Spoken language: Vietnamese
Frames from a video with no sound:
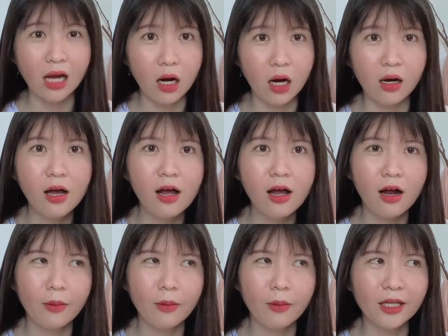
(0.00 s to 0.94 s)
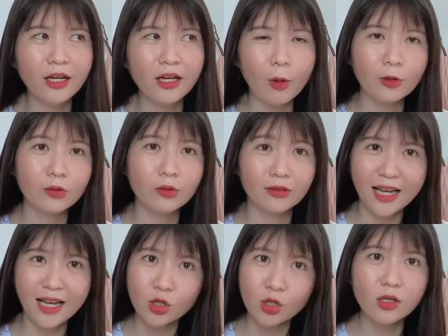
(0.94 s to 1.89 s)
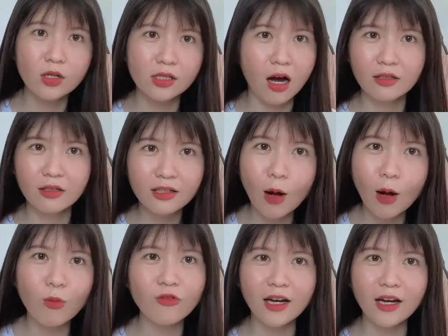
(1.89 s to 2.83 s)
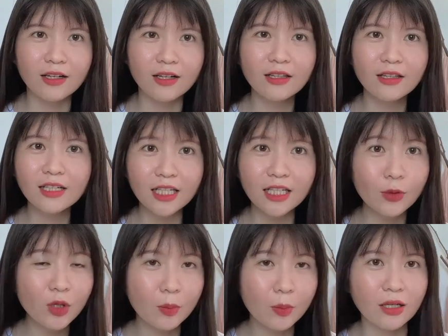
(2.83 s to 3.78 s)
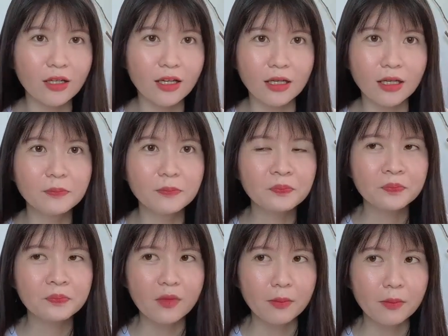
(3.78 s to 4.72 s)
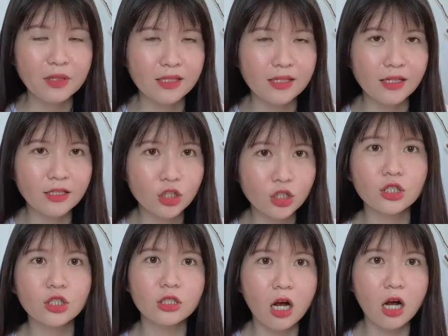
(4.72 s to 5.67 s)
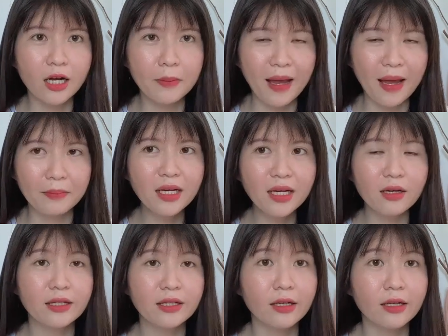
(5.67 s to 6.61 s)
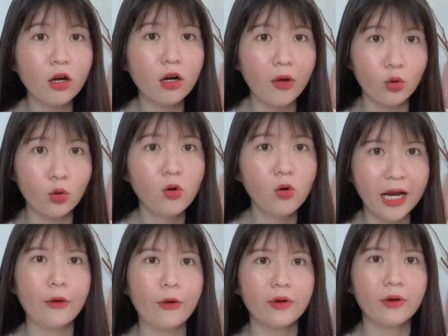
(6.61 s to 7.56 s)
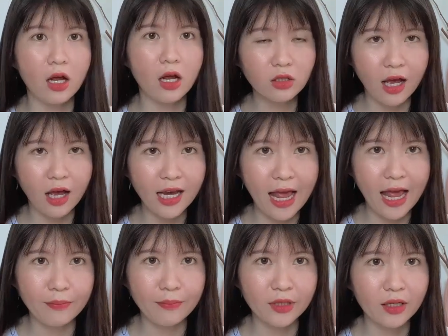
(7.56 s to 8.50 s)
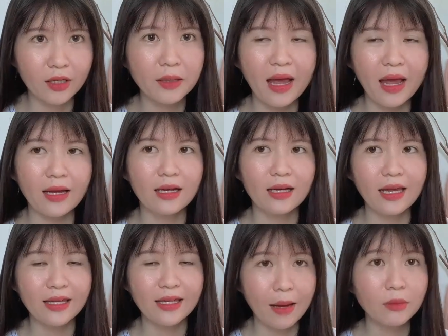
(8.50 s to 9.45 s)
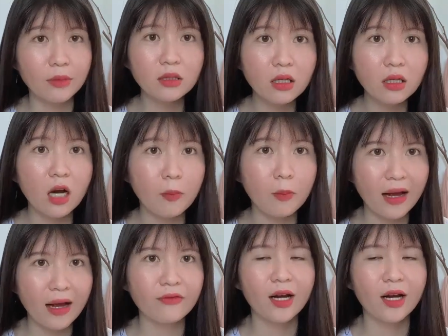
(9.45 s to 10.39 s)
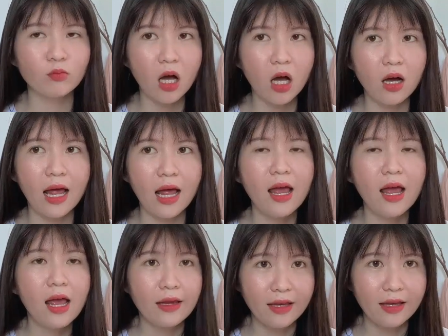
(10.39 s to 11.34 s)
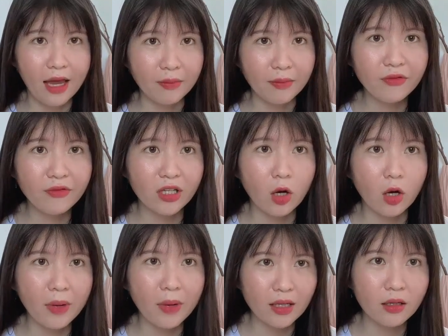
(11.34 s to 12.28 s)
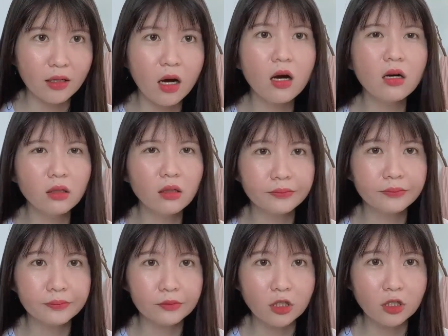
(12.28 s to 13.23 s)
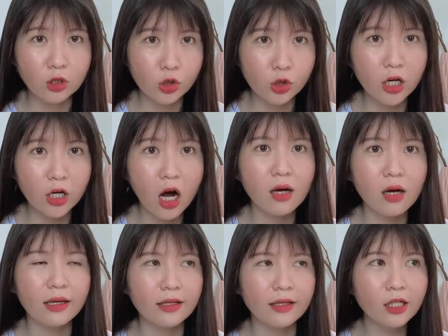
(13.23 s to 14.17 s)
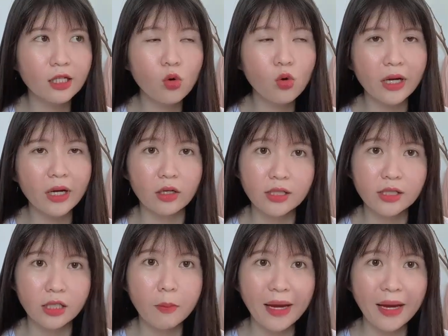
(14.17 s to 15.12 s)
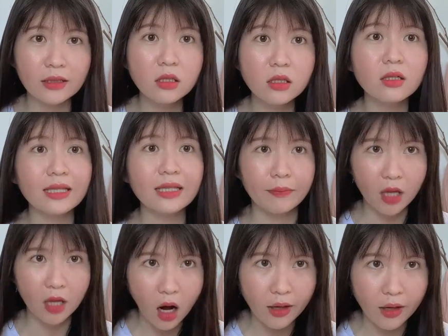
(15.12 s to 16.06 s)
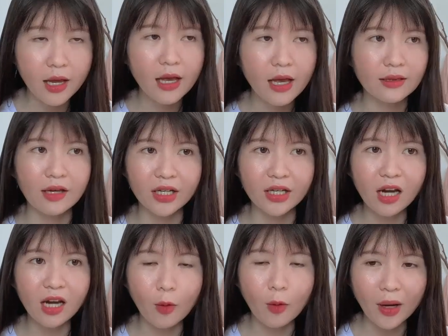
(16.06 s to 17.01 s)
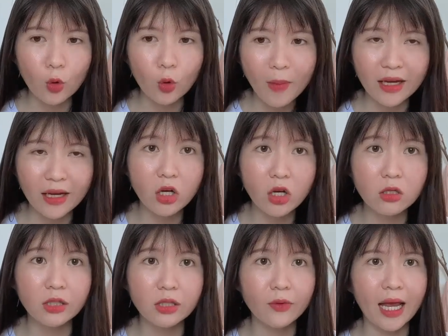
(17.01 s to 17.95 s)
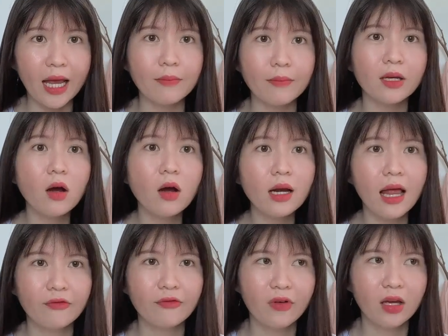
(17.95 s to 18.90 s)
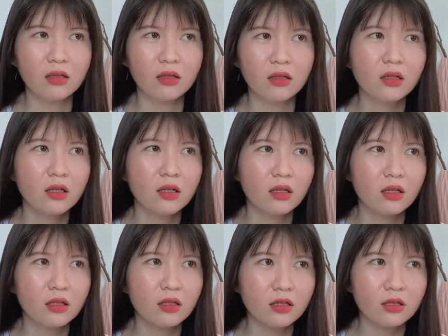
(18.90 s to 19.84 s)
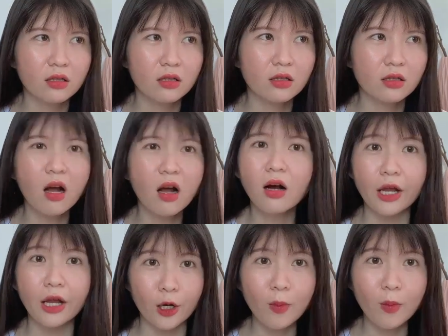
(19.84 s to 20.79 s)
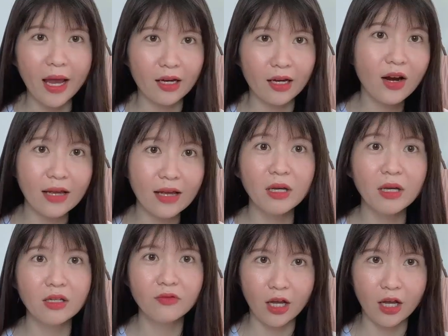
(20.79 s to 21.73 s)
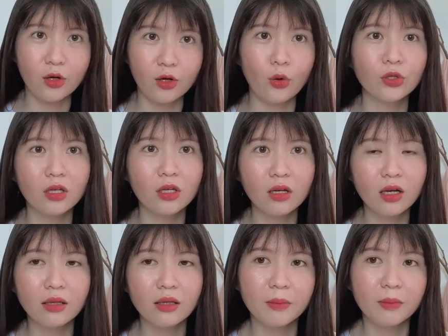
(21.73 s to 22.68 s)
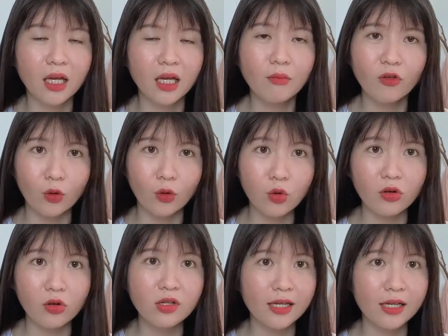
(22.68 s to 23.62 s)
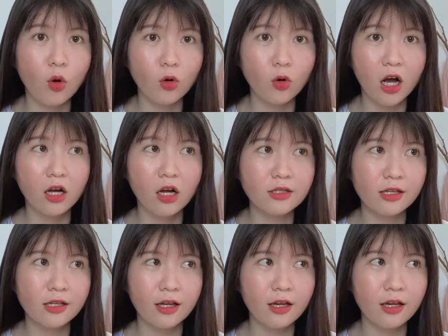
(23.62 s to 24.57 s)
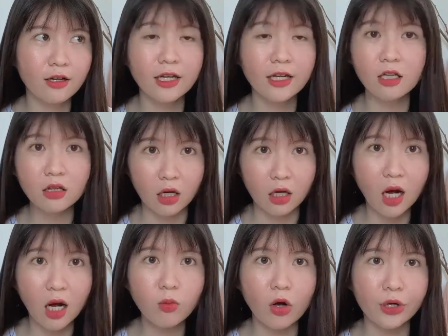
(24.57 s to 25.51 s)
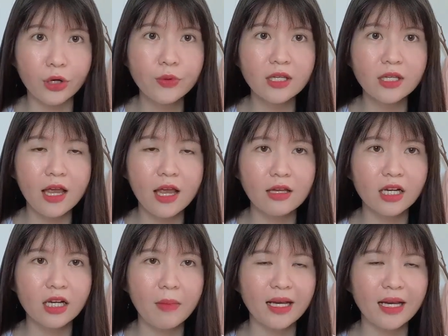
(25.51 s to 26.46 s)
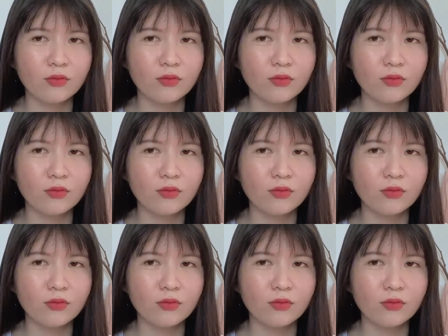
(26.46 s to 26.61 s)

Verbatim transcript: sợ à, mình thấy mọi người đa số là sợ không có phải là cái tính cách giống như mình thì mình sẽ cho các bạn biết là những cái loại thuốc nào để có thể làm cho các bạn là giảm kích thích đỏ mặt và đồng thời là giảm cái việc đỏ mặt đó thường xuyên hơn thì những cái thuốc này nó chỉ có mang tính chất tạm thời tại vì cái đỏ mặt của bạn do cường giao cảm nó là về cơ địa của bạn là nó đã bị như vậy rồi cho nên là mình thấy một phẫu thuật nó sẽ ok nó sẽ đi tới tận gốc còn nếu như chẳng hạn như các bạn